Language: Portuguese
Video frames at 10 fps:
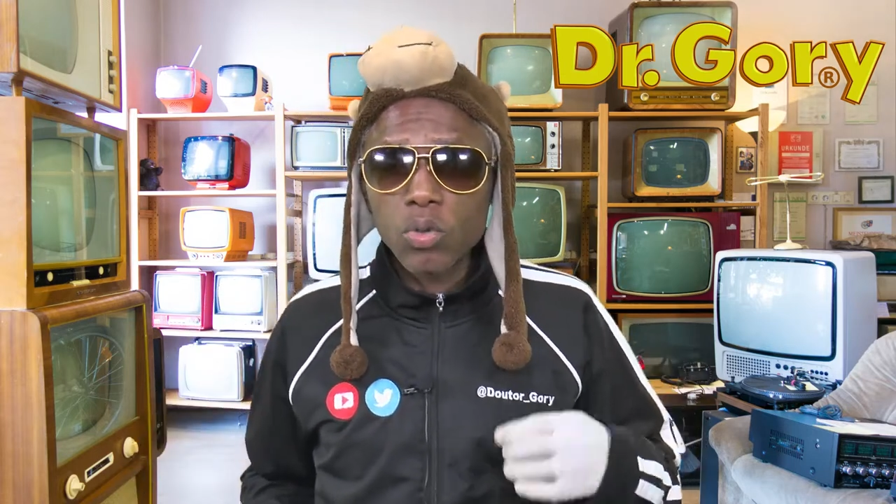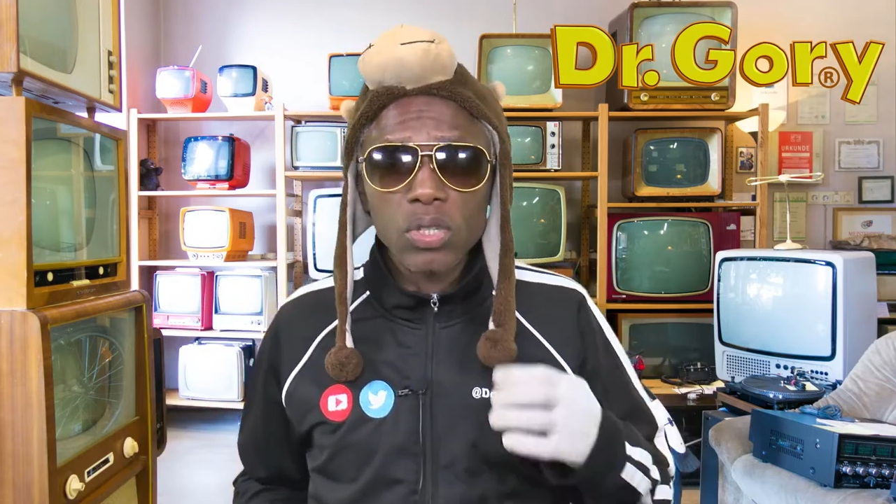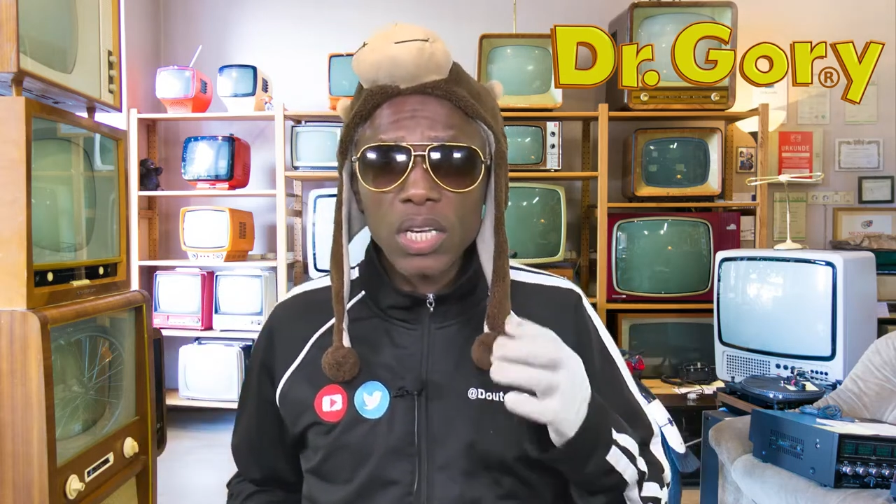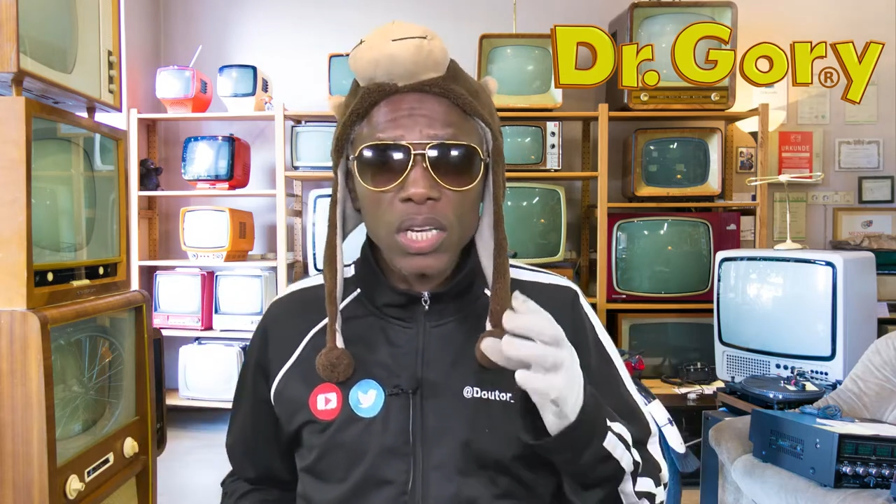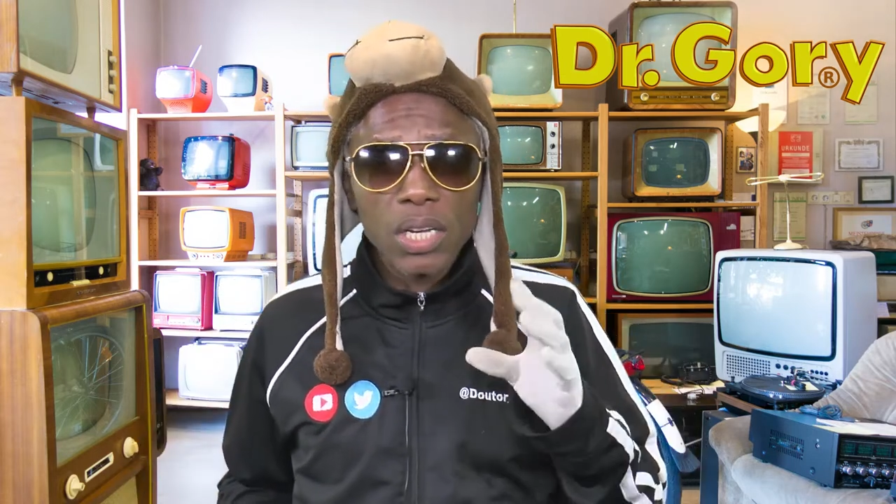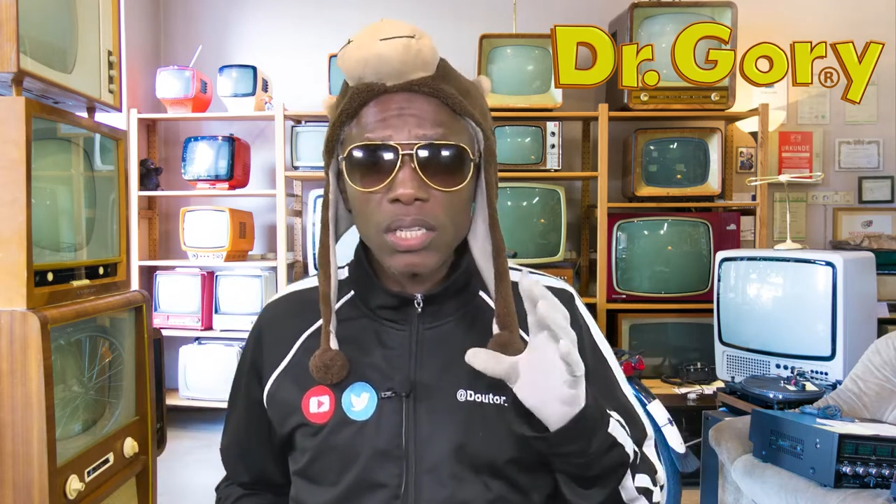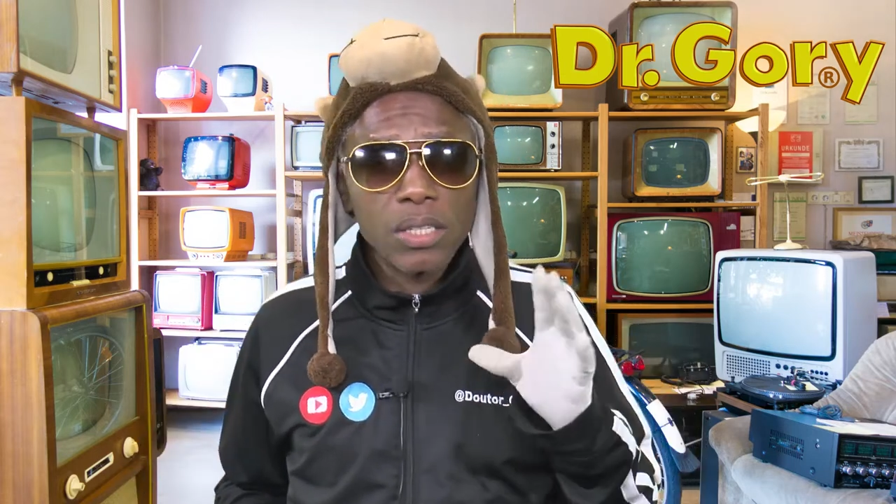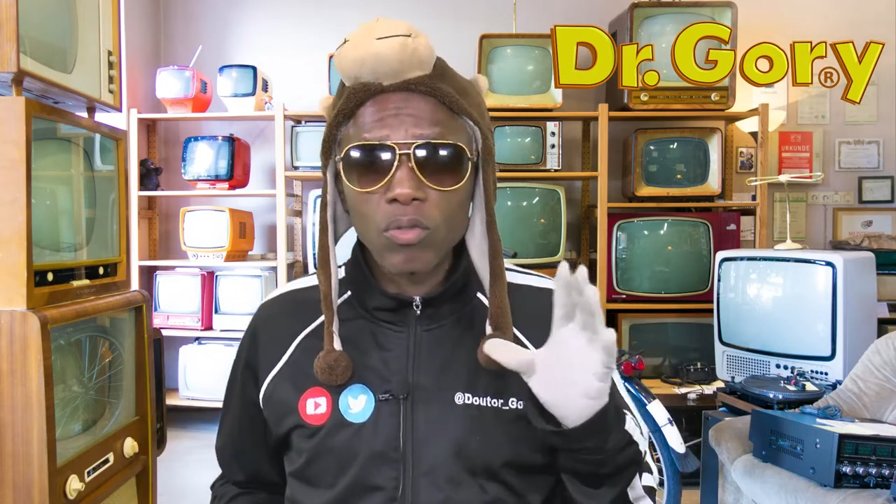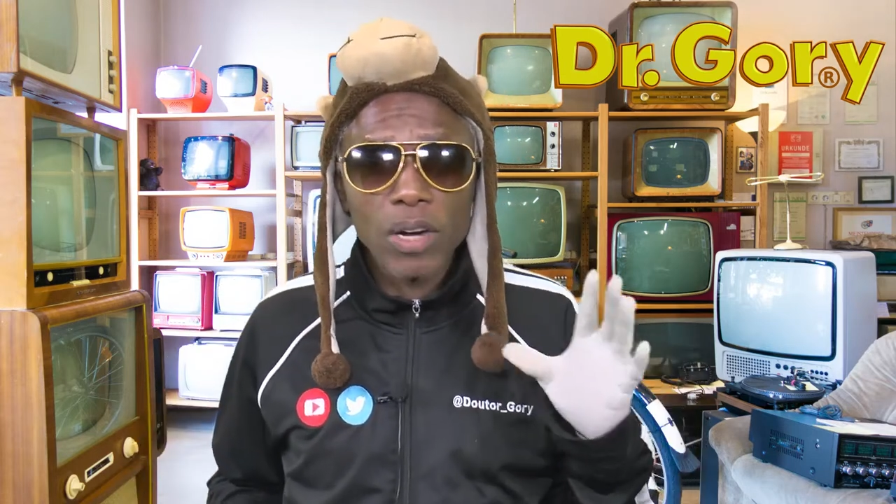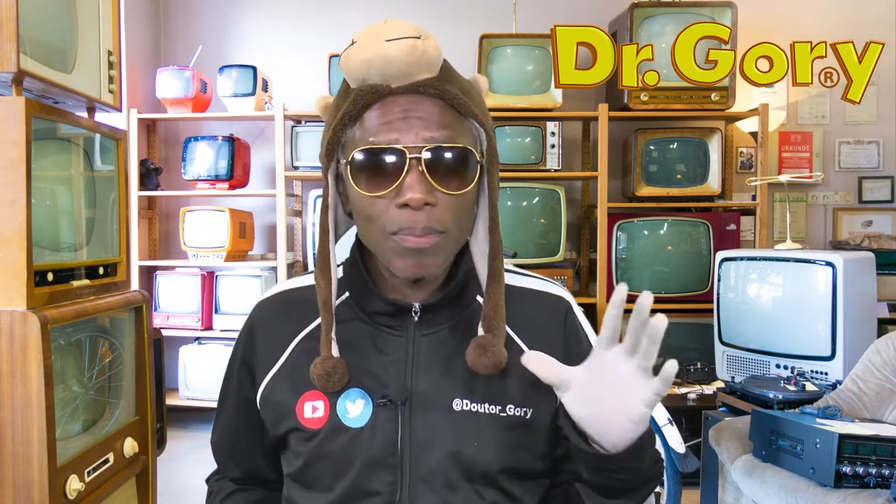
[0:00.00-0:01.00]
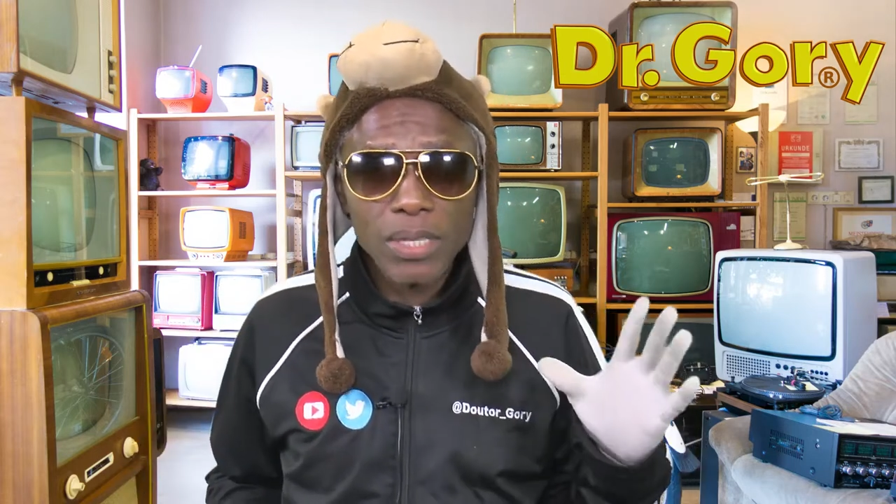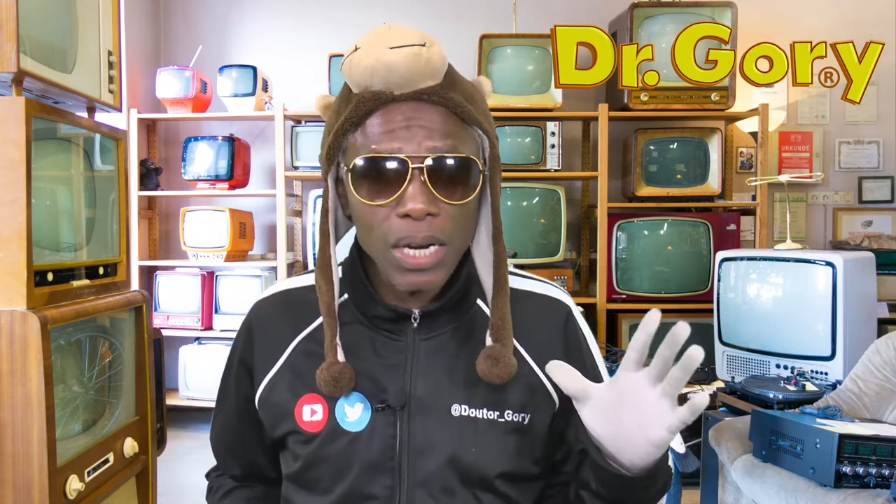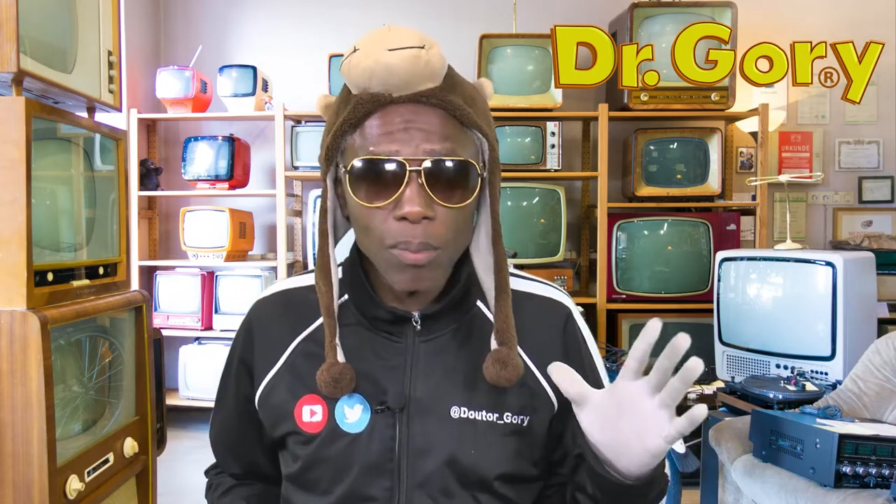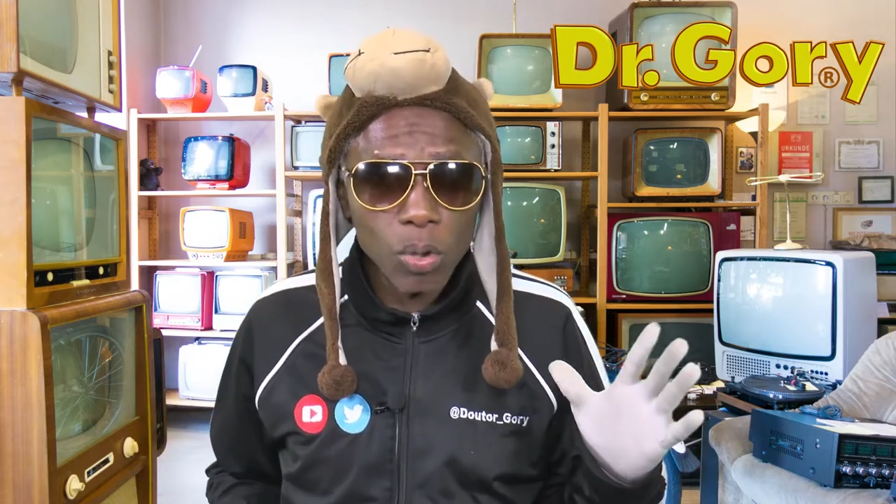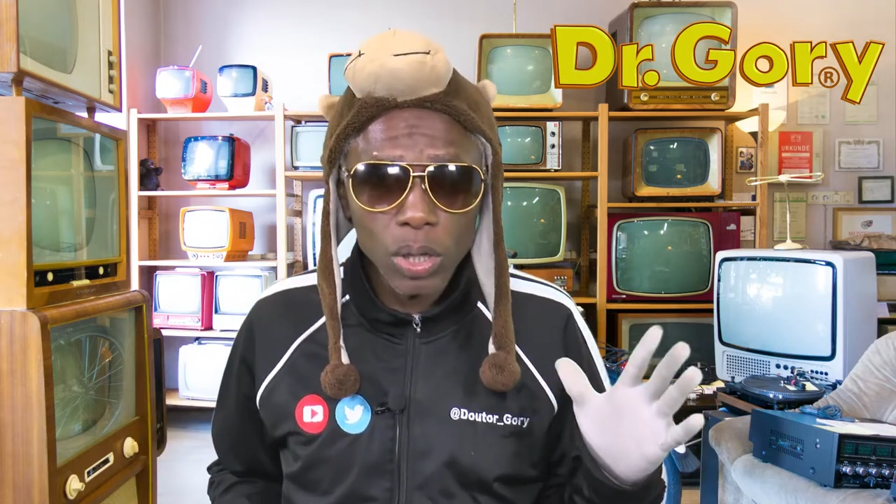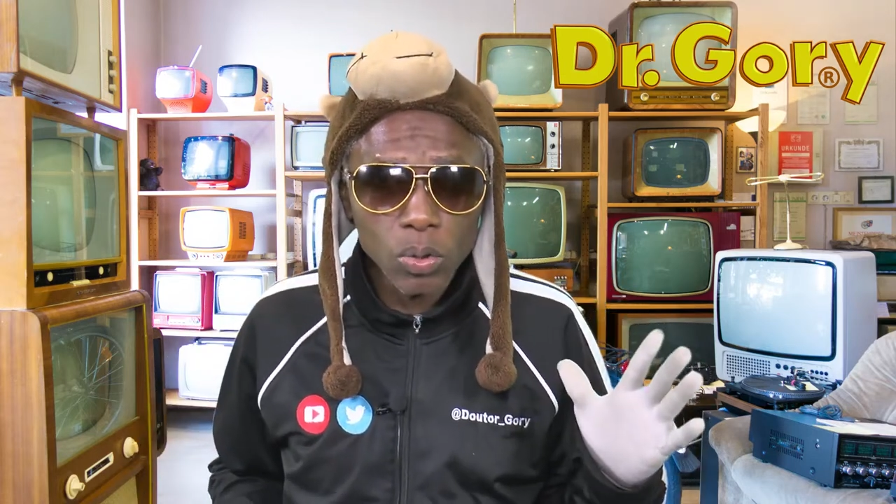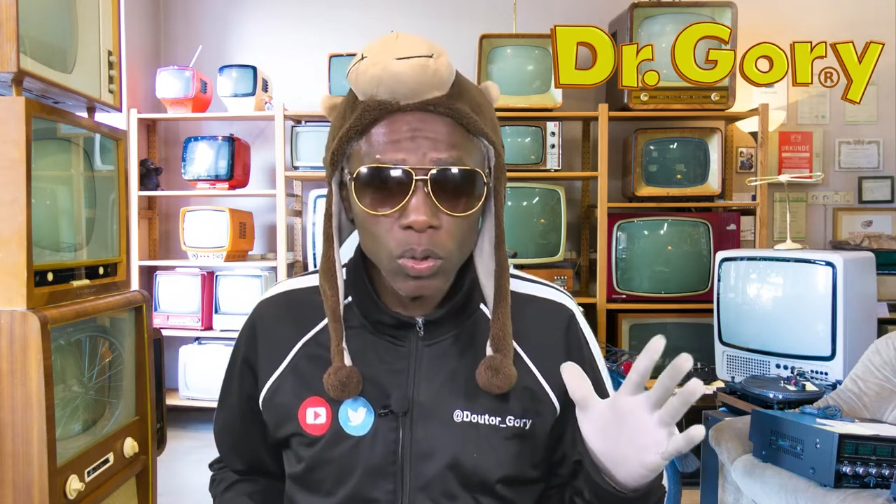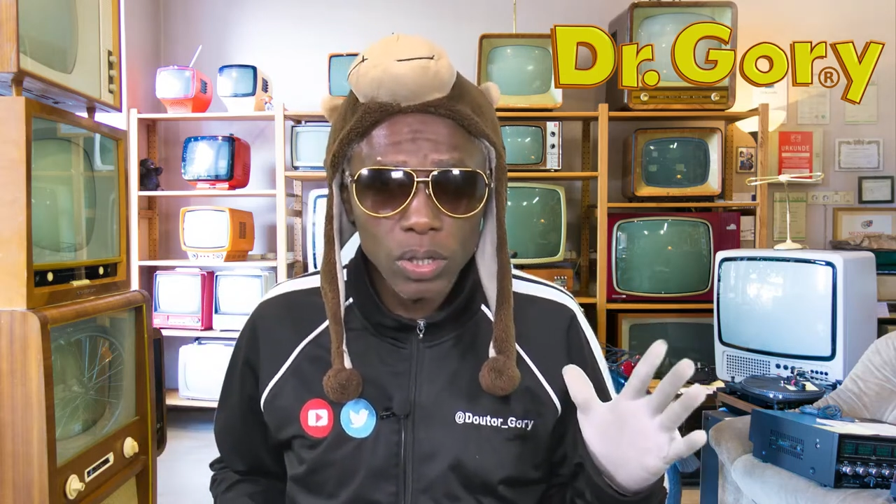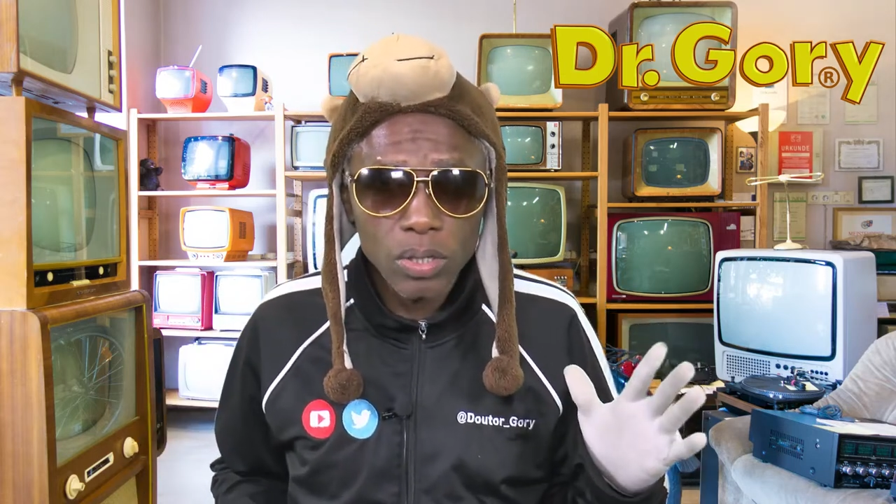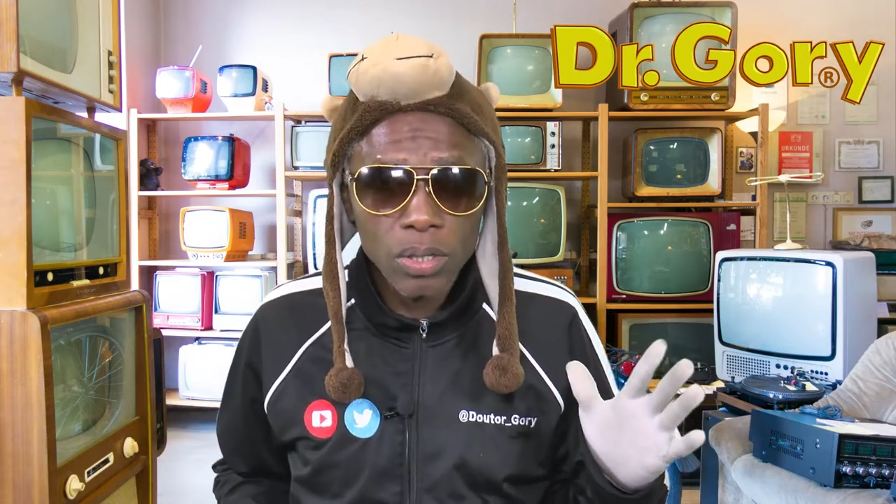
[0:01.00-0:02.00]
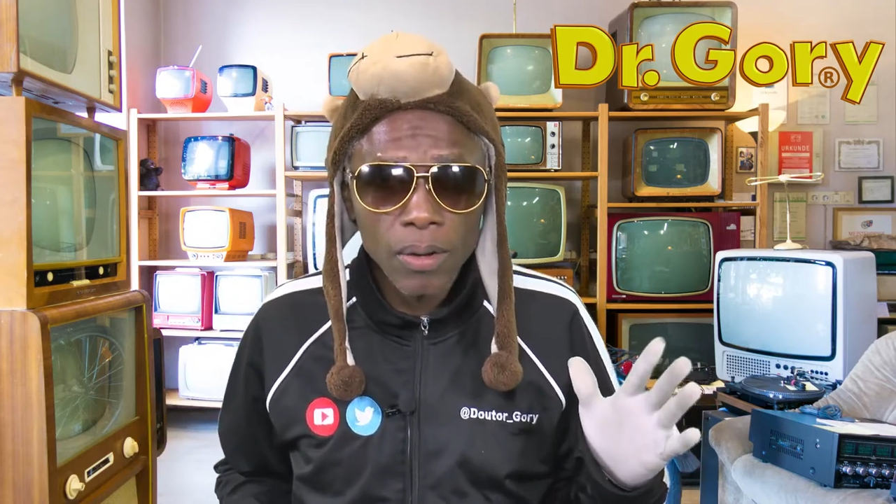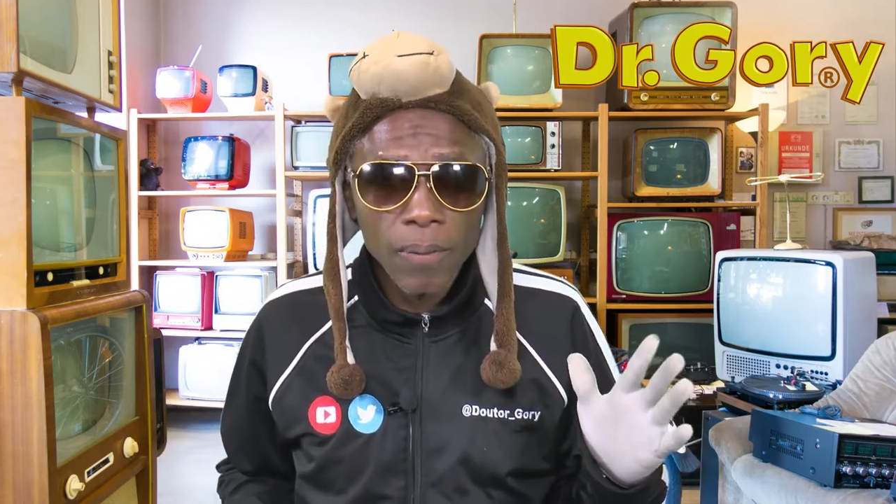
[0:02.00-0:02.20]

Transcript: Eu sei que ele se não vai pisar na bola com nós,